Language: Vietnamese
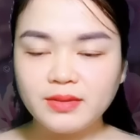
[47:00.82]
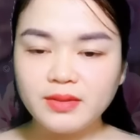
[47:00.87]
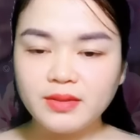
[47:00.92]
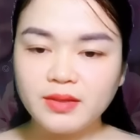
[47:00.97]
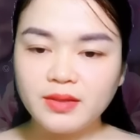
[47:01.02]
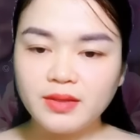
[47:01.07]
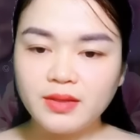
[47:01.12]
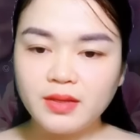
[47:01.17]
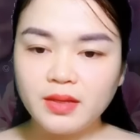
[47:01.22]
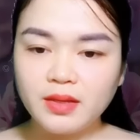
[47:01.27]
mình
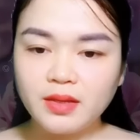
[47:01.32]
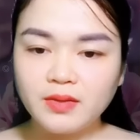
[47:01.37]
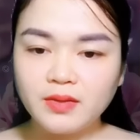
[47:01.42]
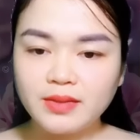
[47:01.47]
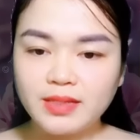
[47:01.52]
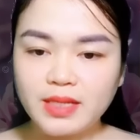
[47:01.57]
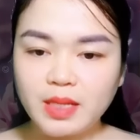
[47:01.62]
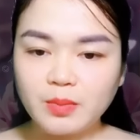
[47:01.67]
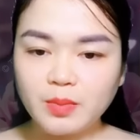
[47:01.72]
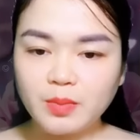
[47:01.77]
có rất nhiều
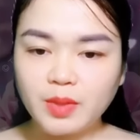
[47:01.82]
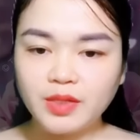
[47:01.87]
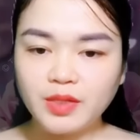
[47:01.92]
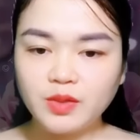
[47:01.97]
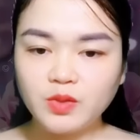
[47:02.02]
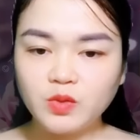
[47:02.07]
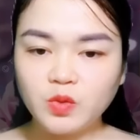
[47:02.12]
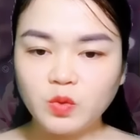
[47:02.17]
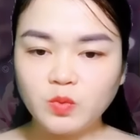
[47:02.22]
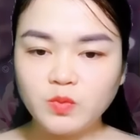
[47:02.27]
chuyện muốn
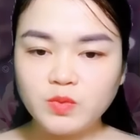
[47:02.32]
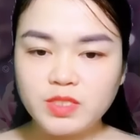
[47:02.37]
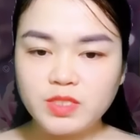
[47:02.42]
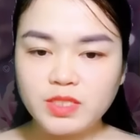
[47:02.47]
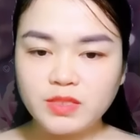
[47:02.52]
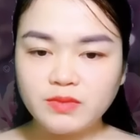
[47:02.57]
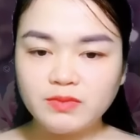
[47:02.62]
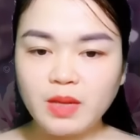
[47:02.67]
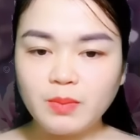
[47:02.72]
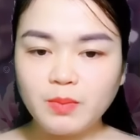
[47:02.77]
nói với cậu,
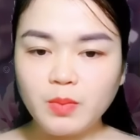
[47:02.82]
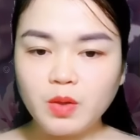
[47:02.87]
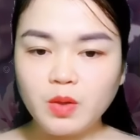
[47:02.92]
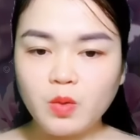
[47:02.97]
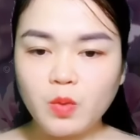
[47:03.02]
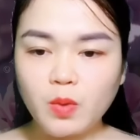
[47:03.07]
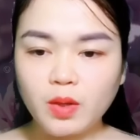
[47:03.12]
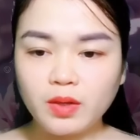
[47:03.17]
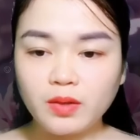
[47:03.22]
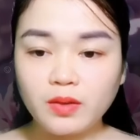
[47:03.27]

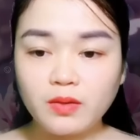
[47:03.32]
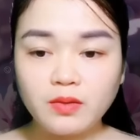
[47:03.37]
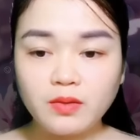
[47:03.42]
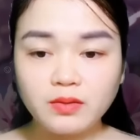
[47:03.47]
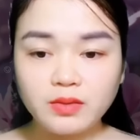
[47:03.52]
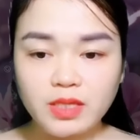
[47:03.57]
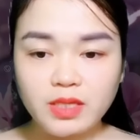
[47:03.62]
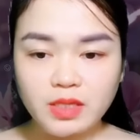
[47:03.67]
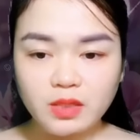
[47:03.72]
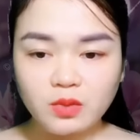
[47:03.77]
nhưng vẫn
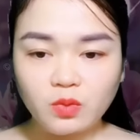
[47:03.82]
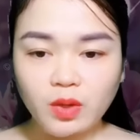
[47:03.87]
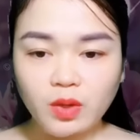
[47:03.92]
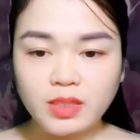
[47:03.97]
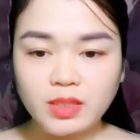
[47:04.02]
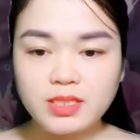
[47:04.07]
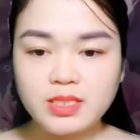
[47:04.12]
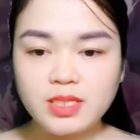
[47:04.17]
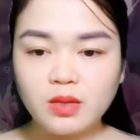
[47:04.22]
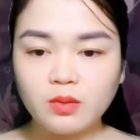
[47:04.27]
luôn giấu kín
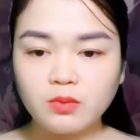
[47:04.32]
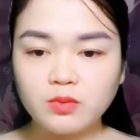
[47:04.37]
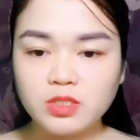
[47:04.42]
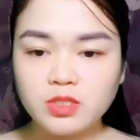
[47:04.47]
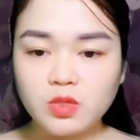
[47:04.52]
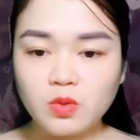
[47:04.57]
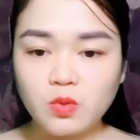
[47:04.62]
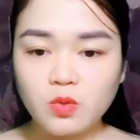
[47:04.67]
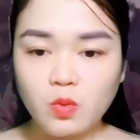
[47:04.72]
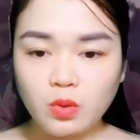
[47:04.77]
trong lòng,
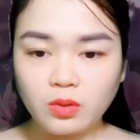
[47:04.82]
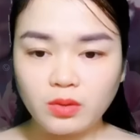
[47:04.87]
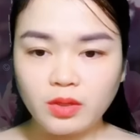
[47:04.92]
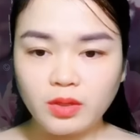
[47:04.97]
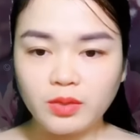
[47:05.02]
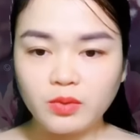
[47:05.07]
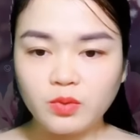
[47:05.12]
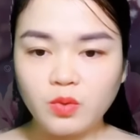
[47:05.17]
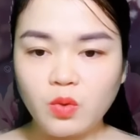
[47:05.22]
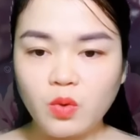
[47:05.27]
ngứa
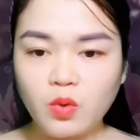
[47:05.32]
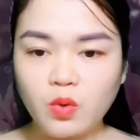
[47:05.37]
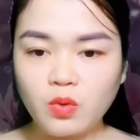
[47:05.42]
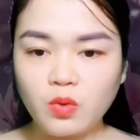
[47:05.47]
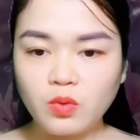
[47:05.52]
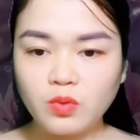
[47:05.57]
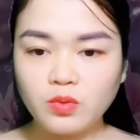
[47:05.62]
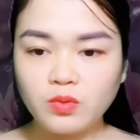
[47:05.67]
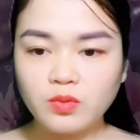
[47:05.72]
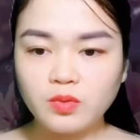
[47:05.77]
ngáy khó
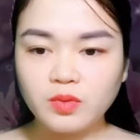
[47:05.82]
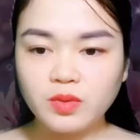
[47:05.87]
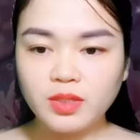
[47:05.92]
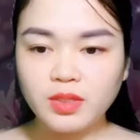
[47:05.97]
chịu.